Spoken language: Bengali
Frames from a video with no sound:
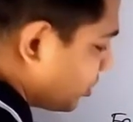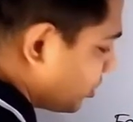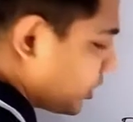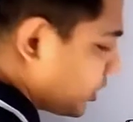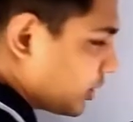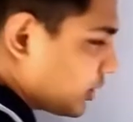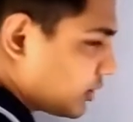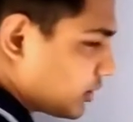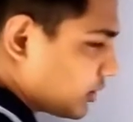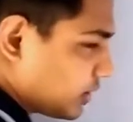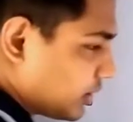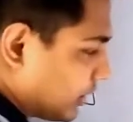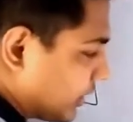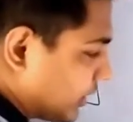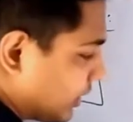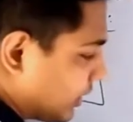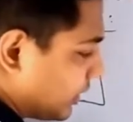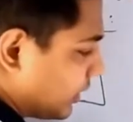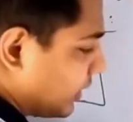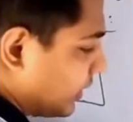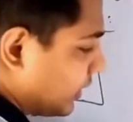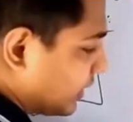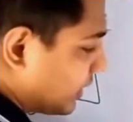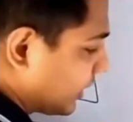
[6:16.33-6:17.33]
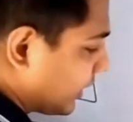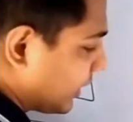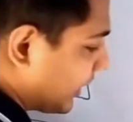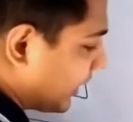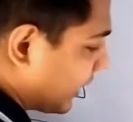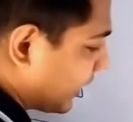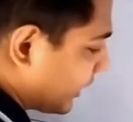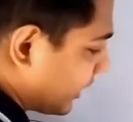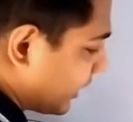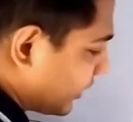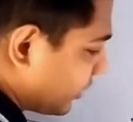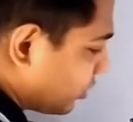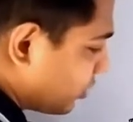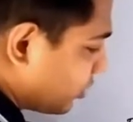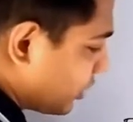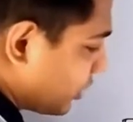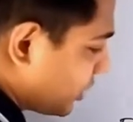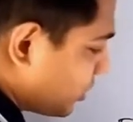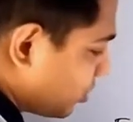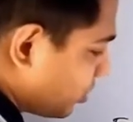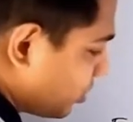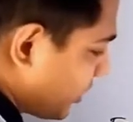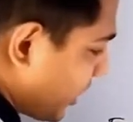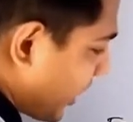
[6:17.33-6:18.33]
দুই তাহলে কাটাকাটি
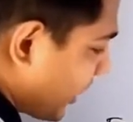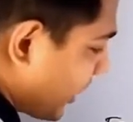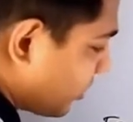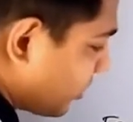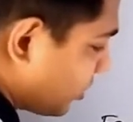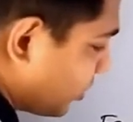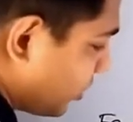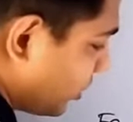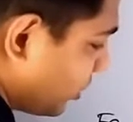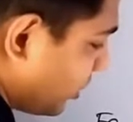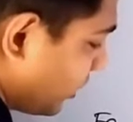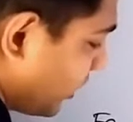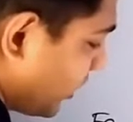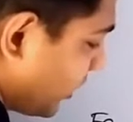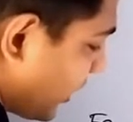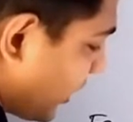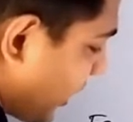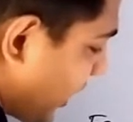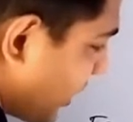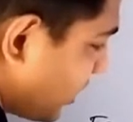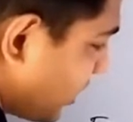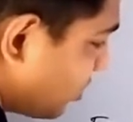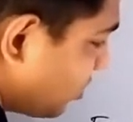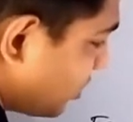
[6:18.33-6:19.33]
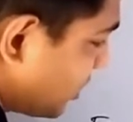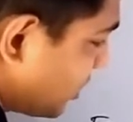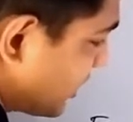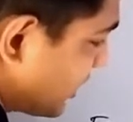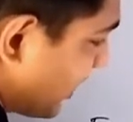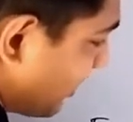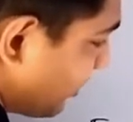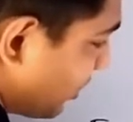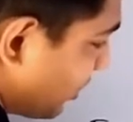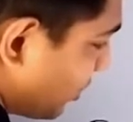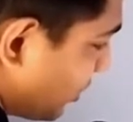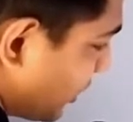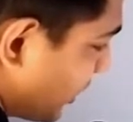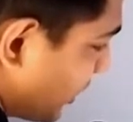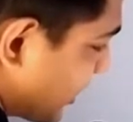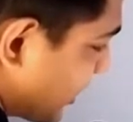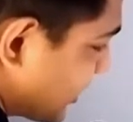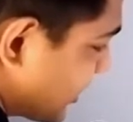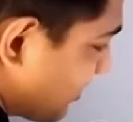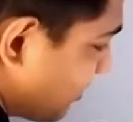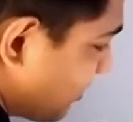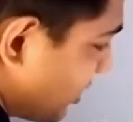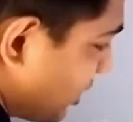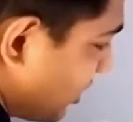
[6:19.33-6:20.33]
করে দুই এক হলো এই দুই যাবে ওর
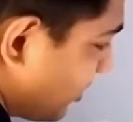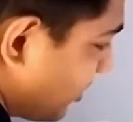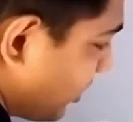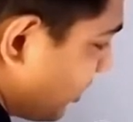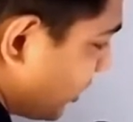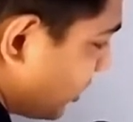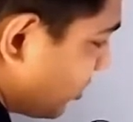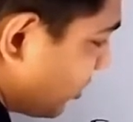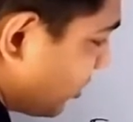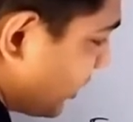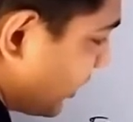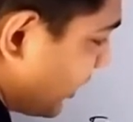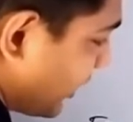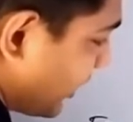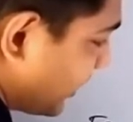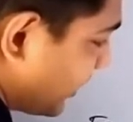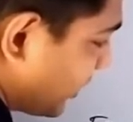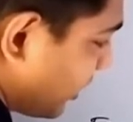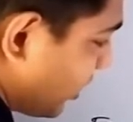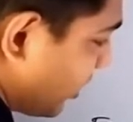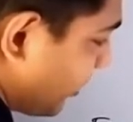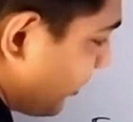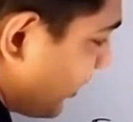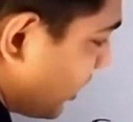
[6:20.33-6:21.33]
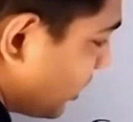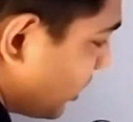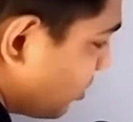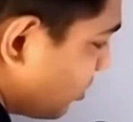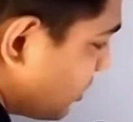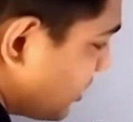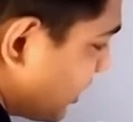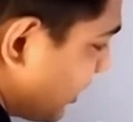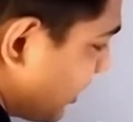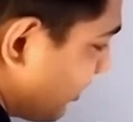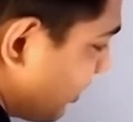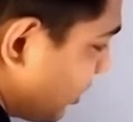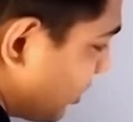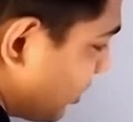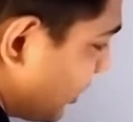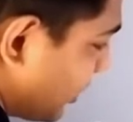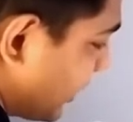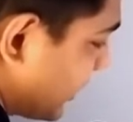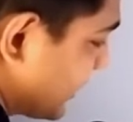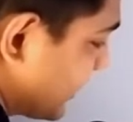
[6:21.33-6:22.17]
কাছে বিনিময় করে লিখতে হবে এই দুই যাবে ওর